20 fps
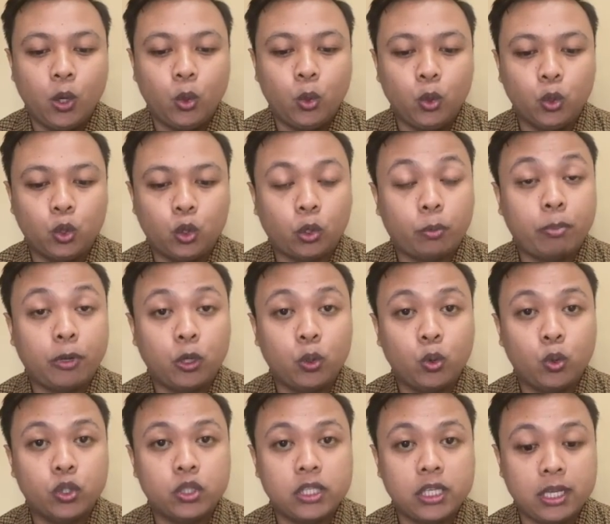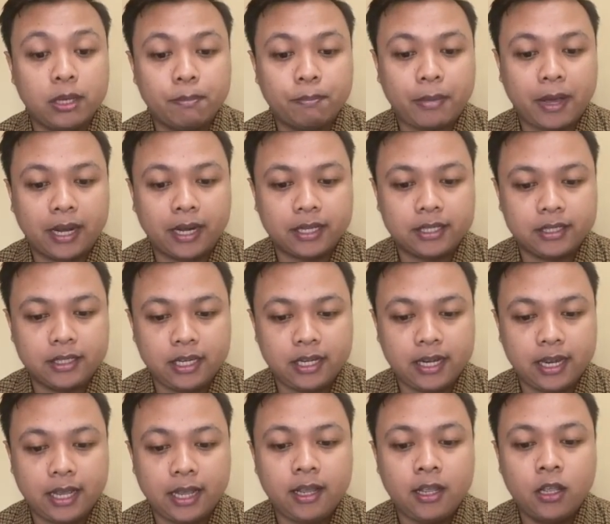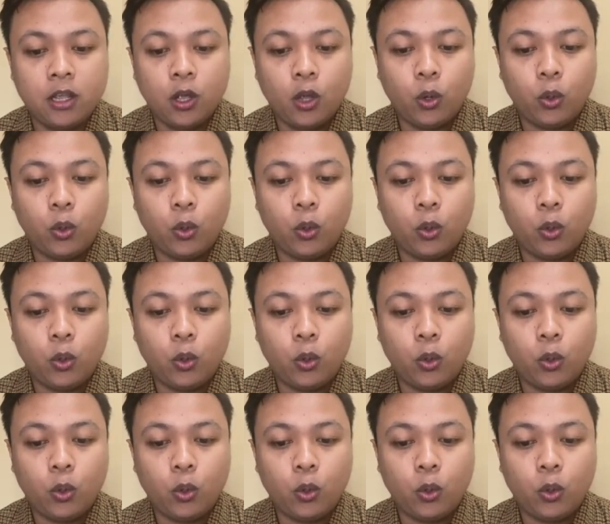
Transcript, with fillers: untuk pengungsi Palestina